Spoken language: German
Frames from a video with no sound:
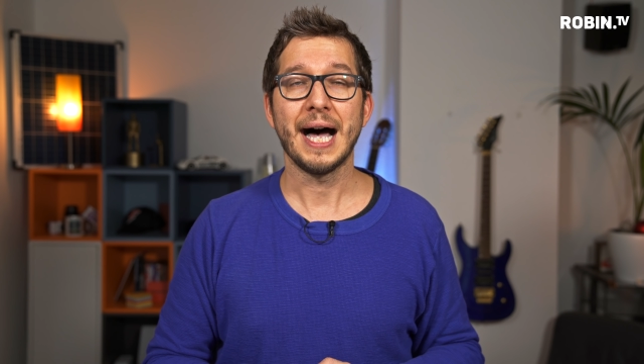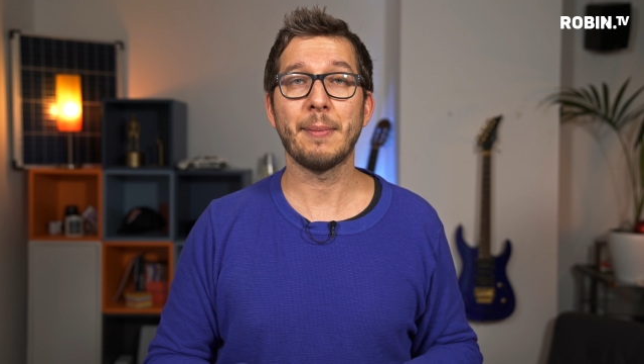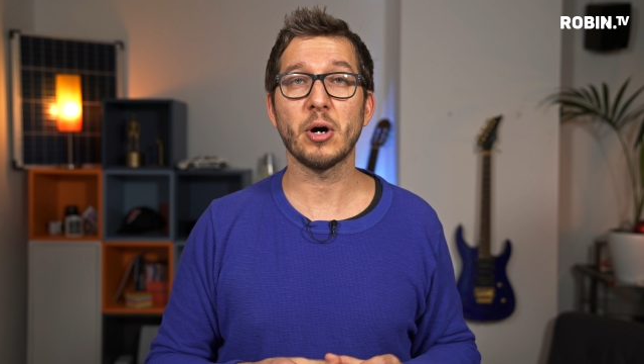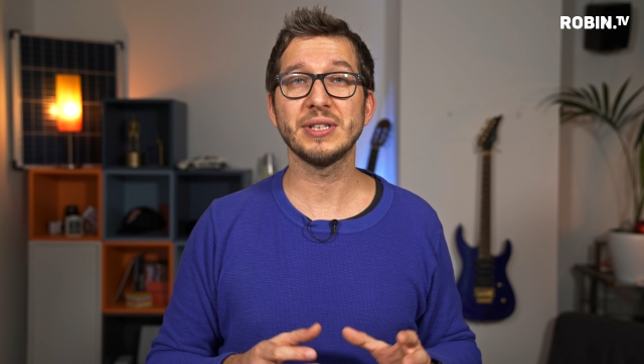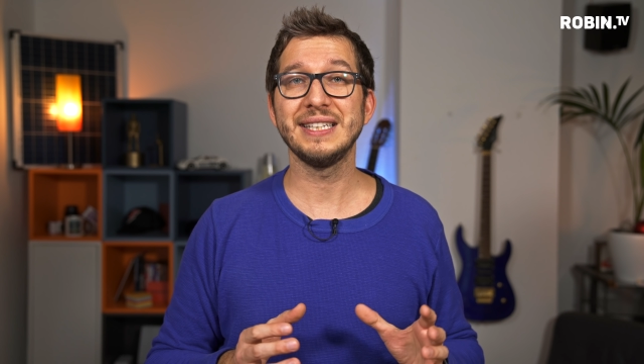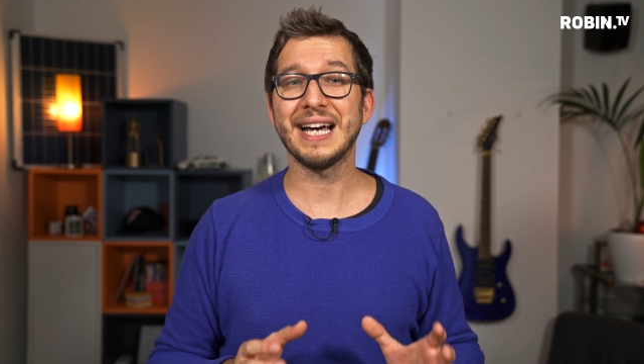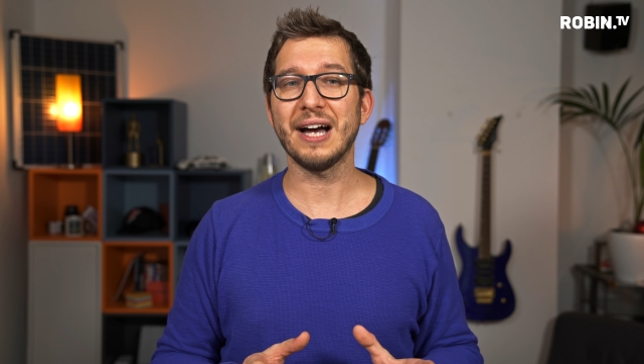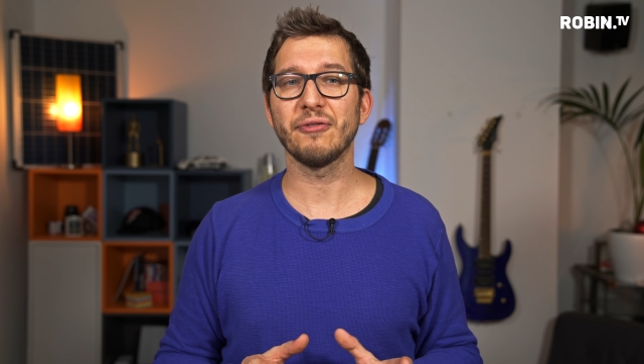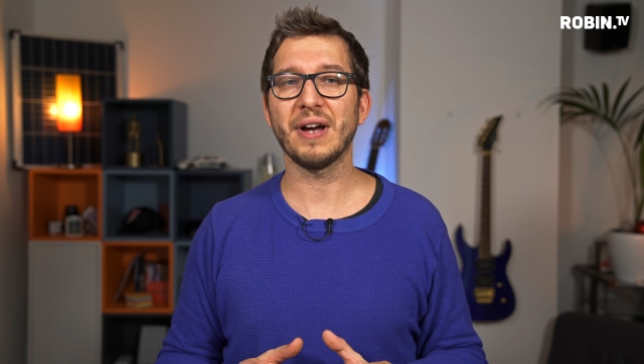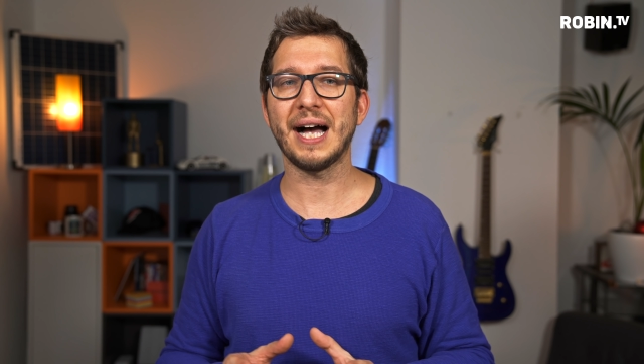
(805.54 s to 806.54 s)
aber auch die
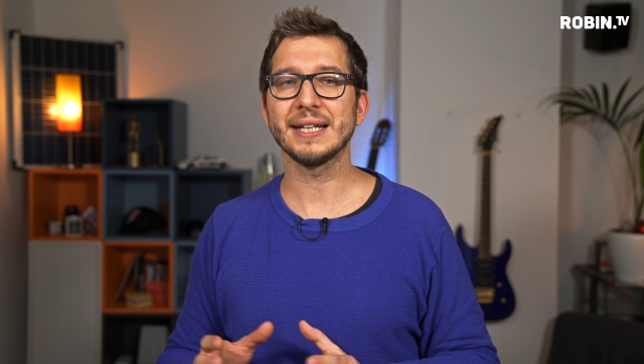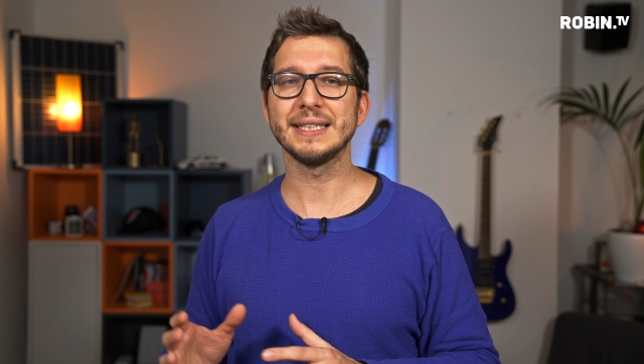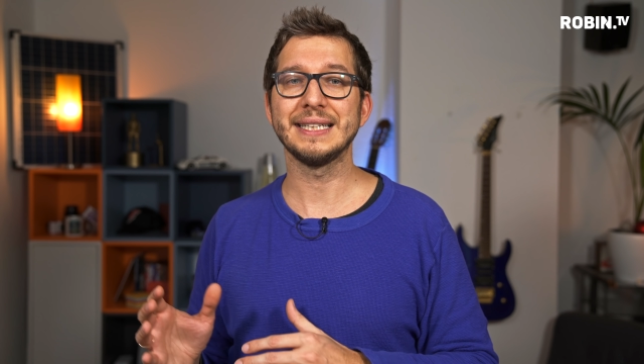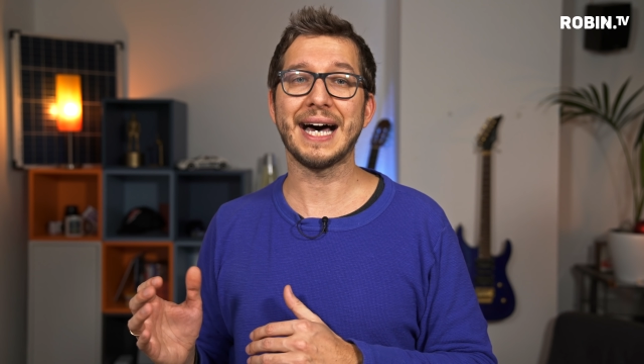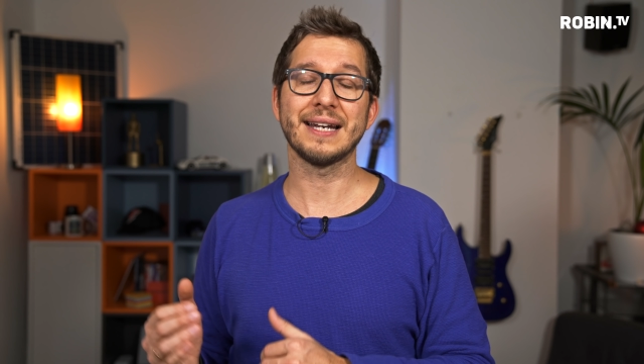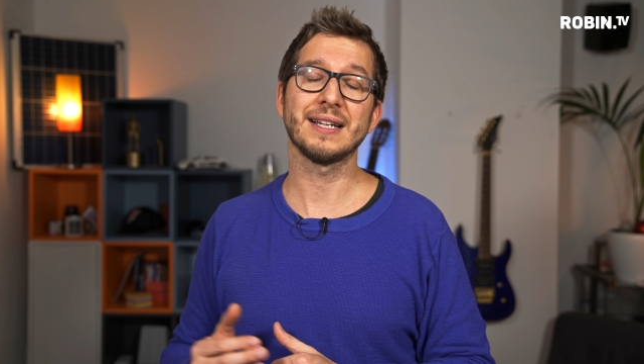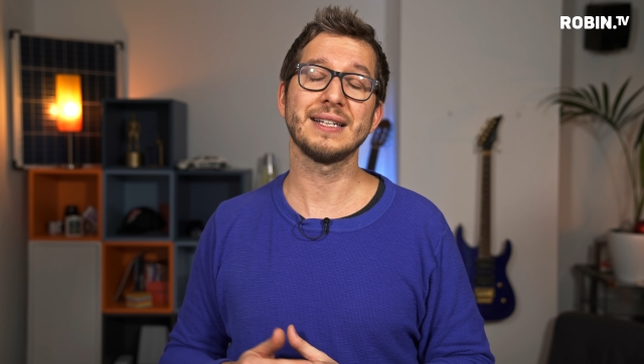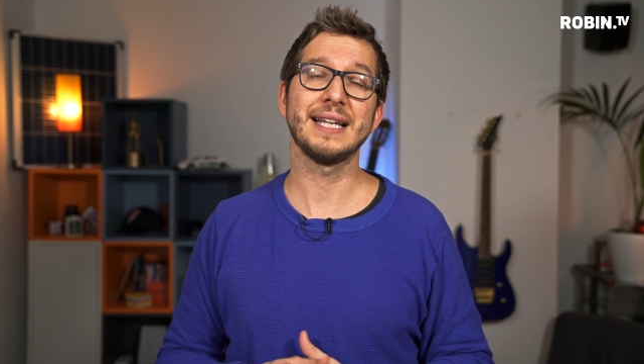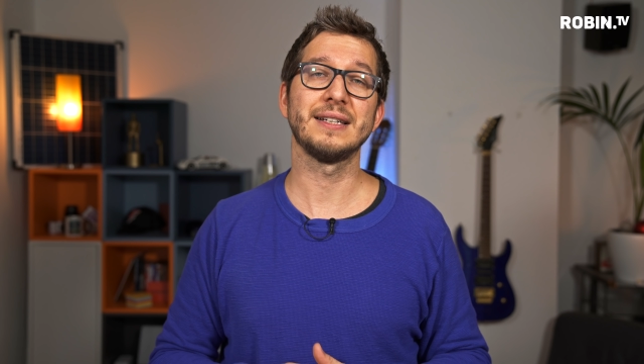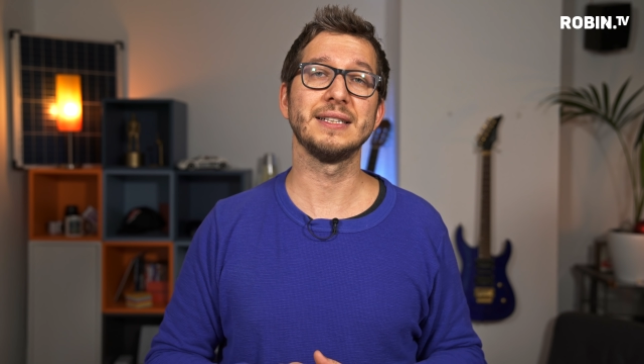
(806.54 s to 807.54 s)
Nachfrage in anderen
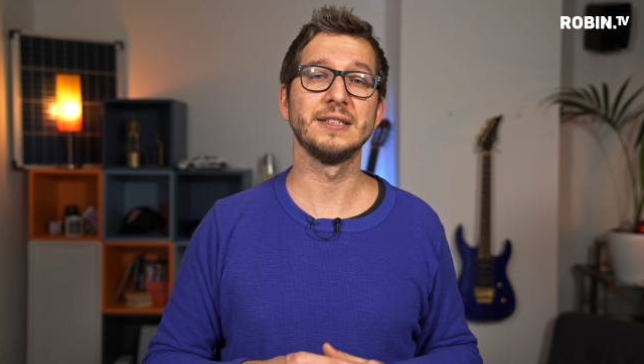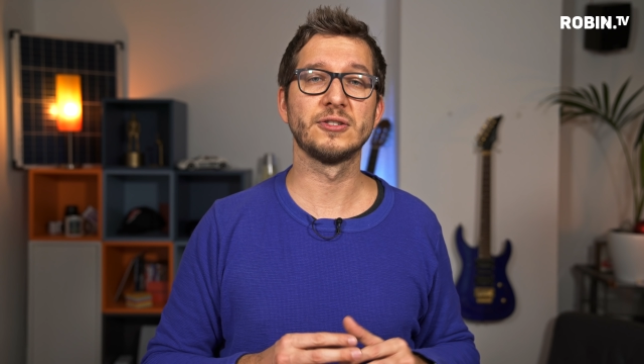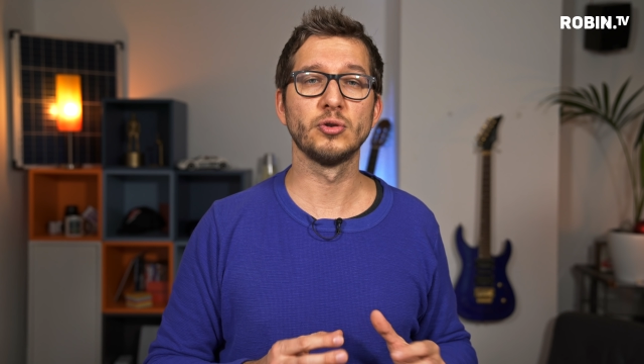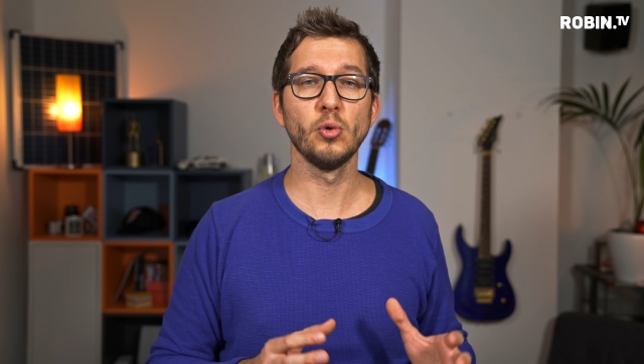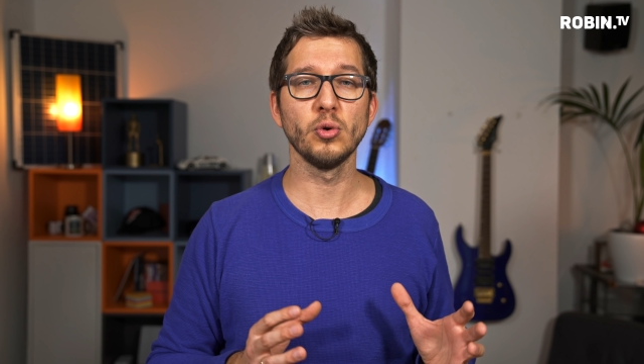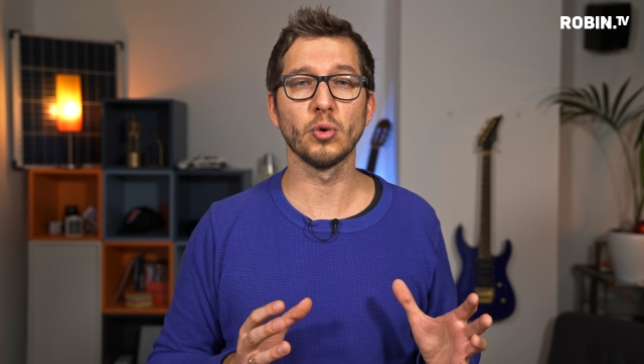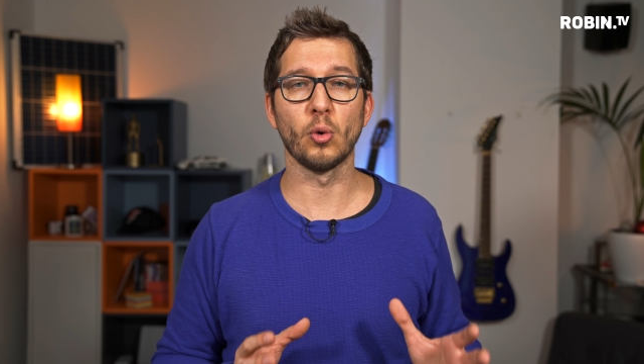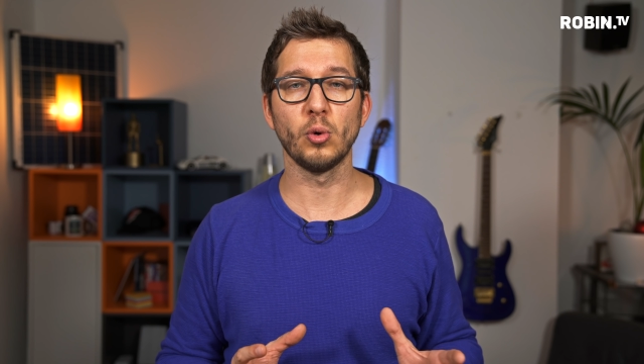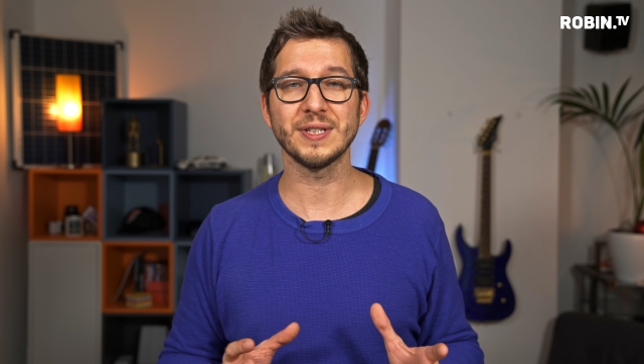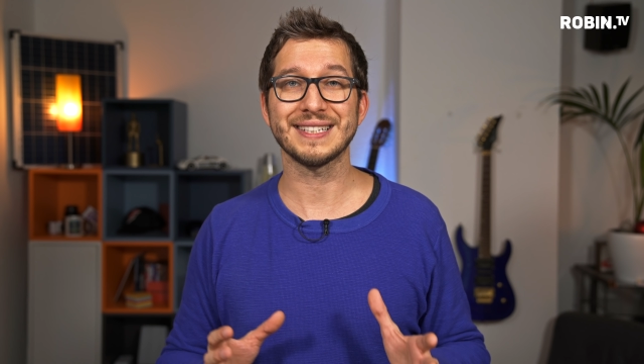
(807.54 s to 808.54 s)
Ländern ist so
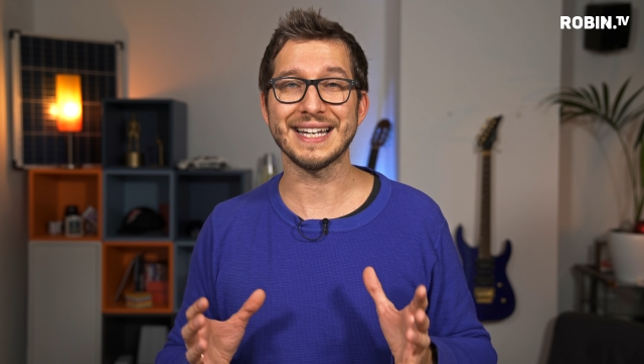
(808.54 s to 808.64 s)
groß,